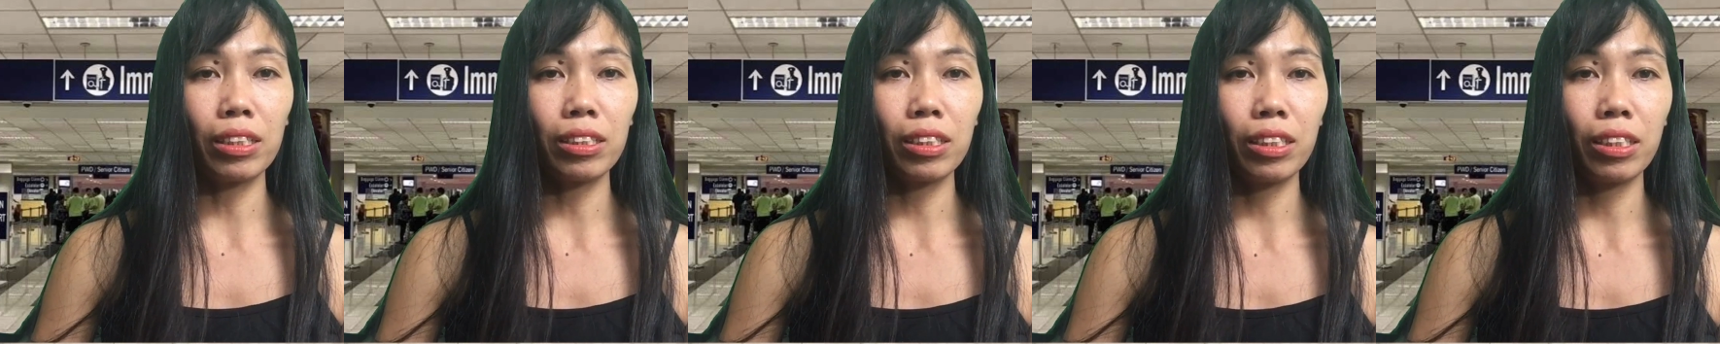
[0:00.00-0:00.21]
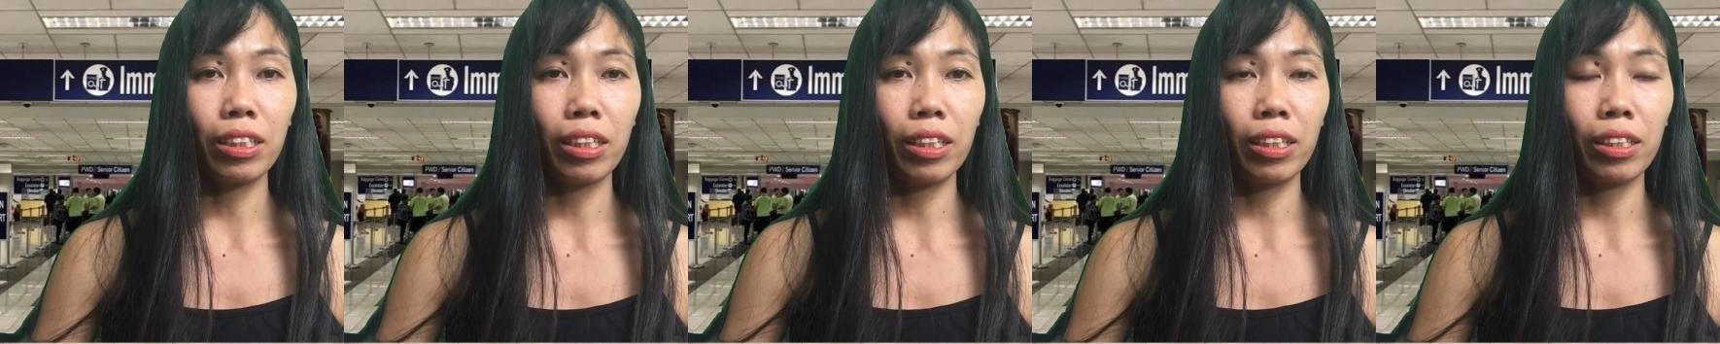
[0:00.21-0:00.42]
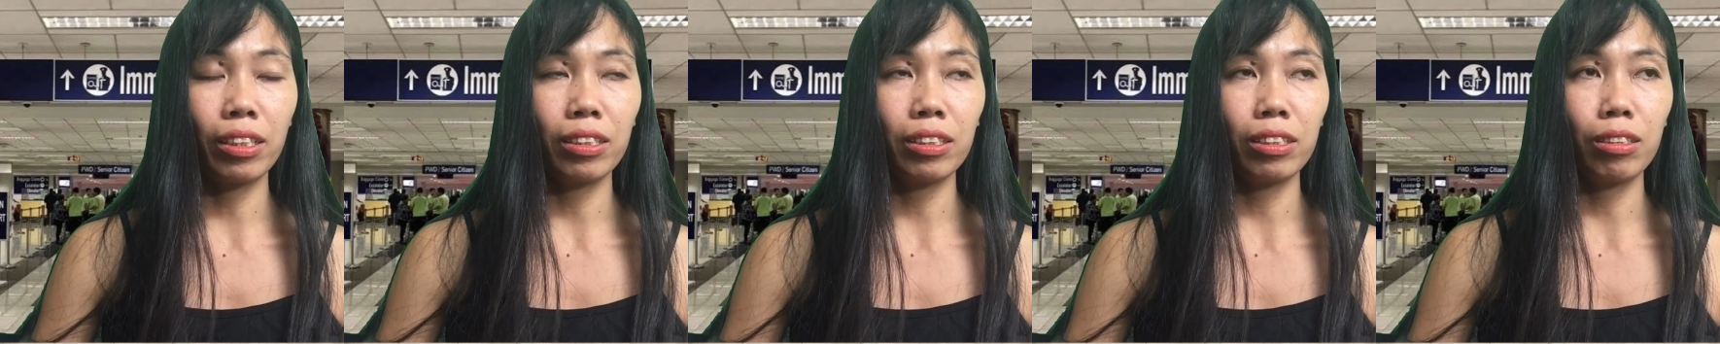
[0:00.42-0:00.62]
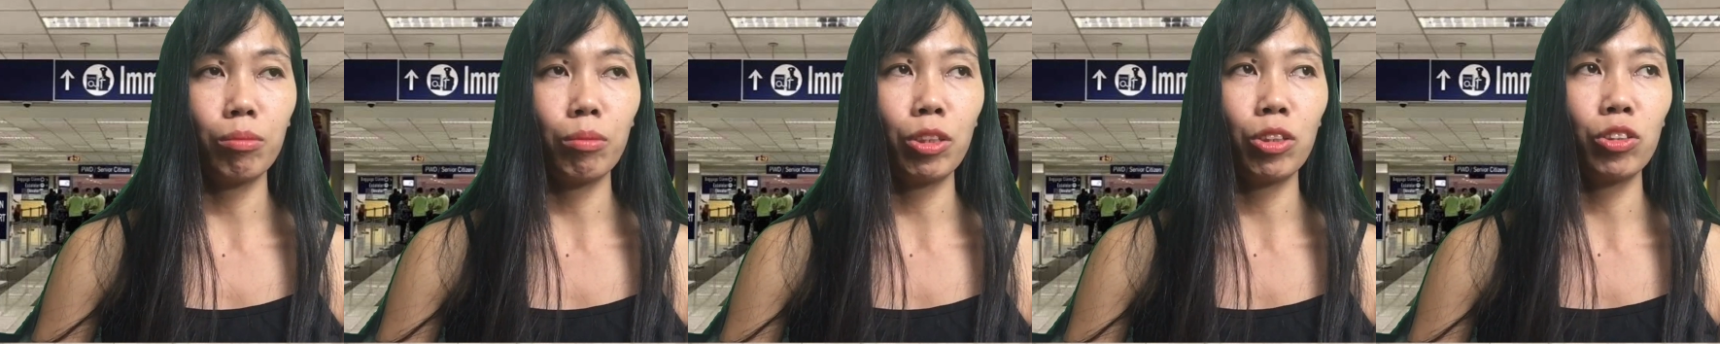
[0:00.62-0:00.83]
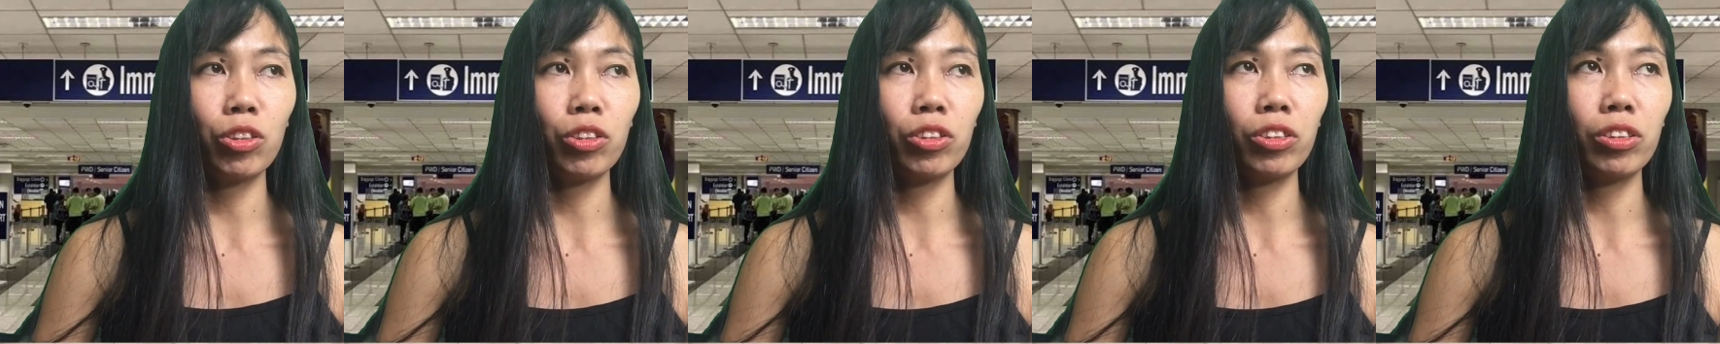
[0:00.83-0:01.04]
kasi guys,
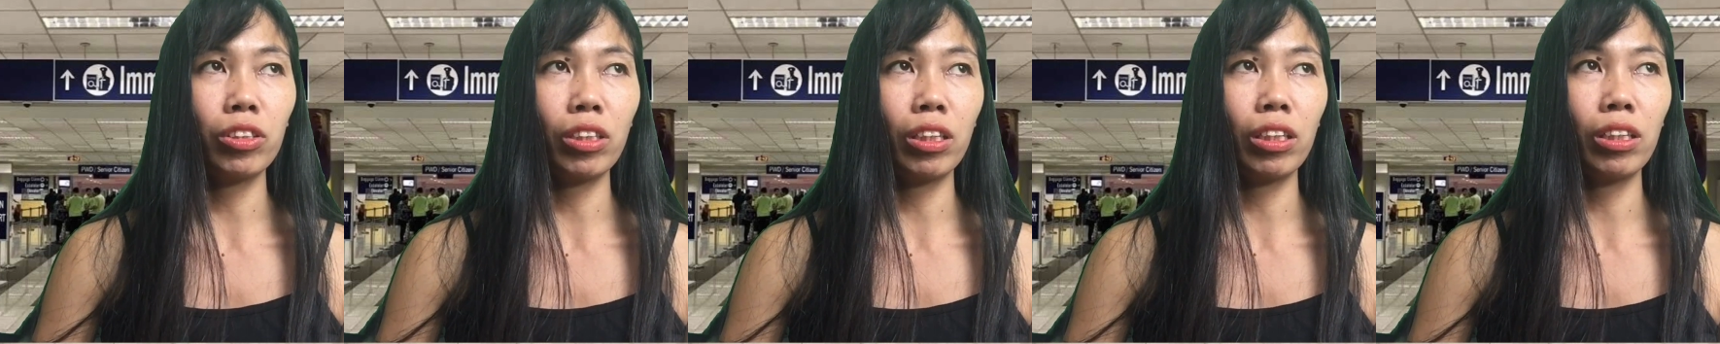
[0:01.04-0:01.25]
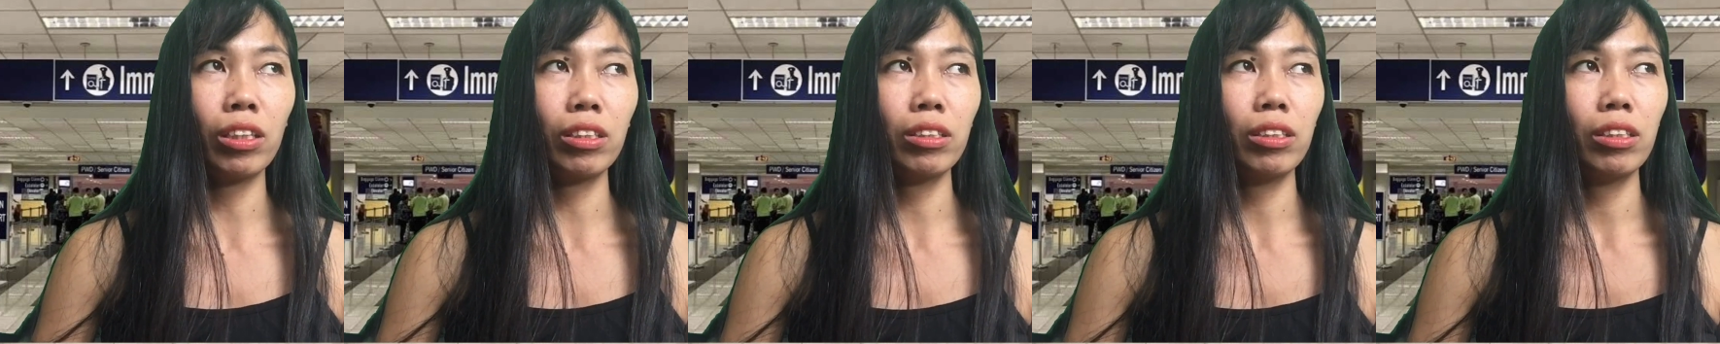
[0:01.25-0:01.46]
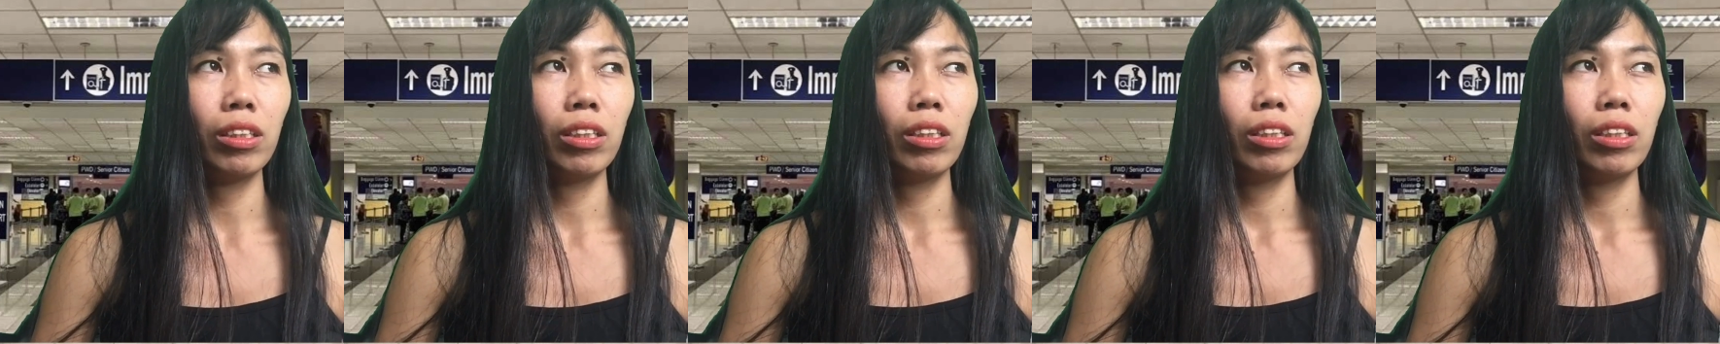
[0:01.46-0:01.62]
meron siyang